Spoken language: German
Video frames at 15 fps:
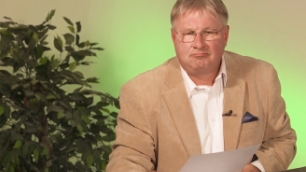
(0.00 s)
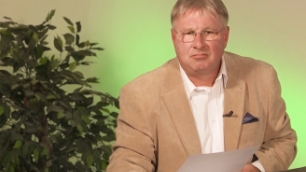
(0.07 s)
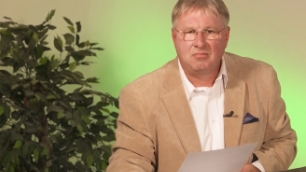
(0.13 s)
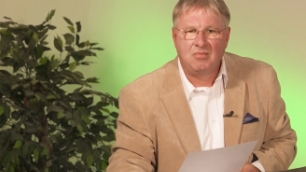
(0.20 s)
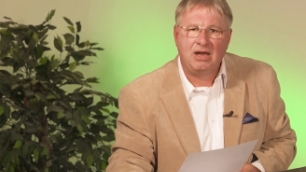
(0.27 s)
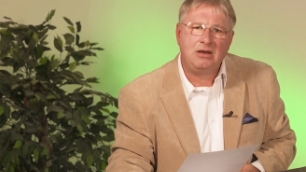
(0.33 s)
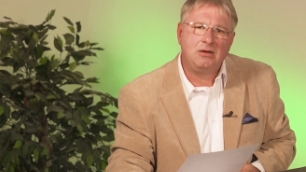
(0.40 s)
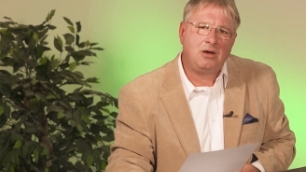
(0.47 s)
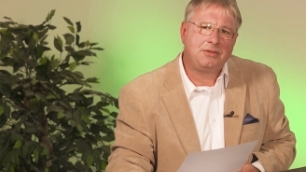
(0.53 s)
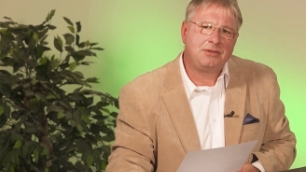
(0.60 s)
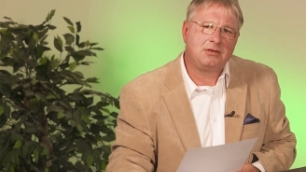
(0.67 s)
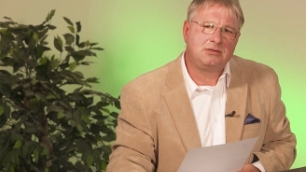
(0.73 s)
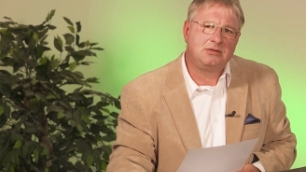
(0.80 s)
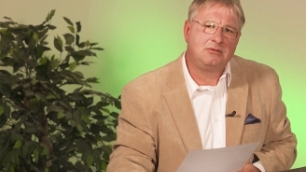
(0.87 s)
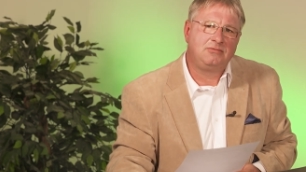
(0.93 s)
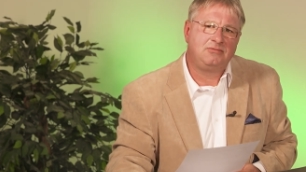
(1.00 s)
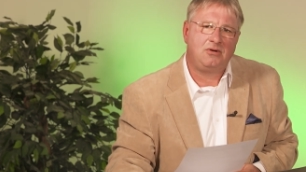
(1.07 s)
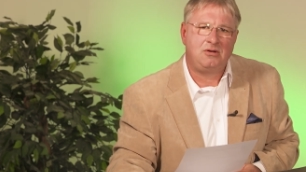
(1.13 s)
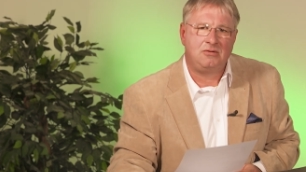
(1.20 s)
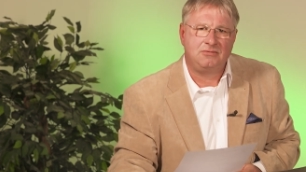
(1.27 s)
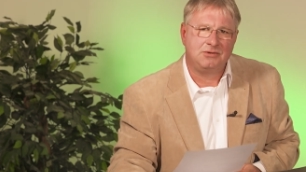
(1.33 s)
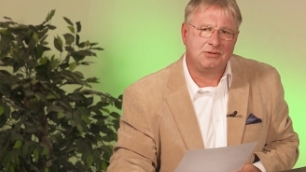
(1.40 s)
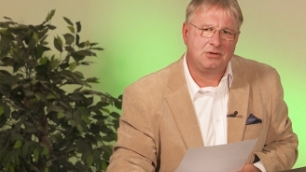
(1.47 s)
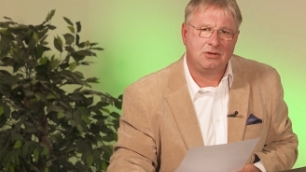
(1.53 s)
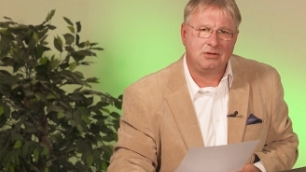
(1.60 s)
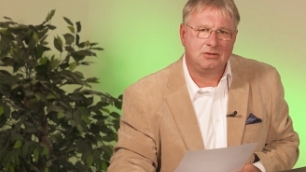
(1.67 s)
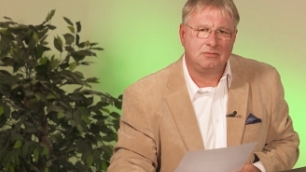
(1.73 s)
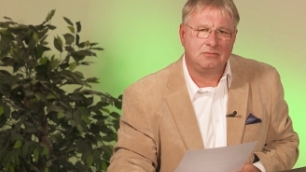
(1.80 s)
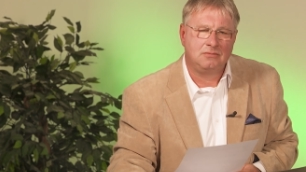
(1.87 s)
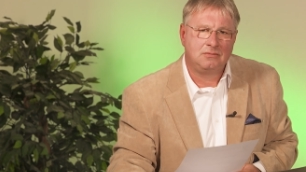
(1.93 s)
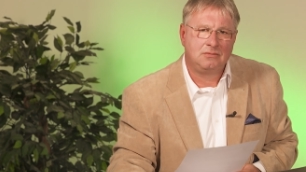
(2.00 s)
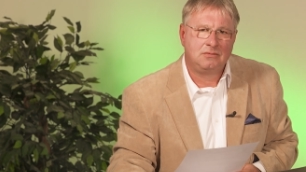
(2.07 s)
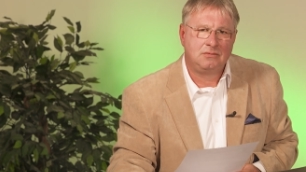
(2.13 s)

Meine Ordner sind voll von solchen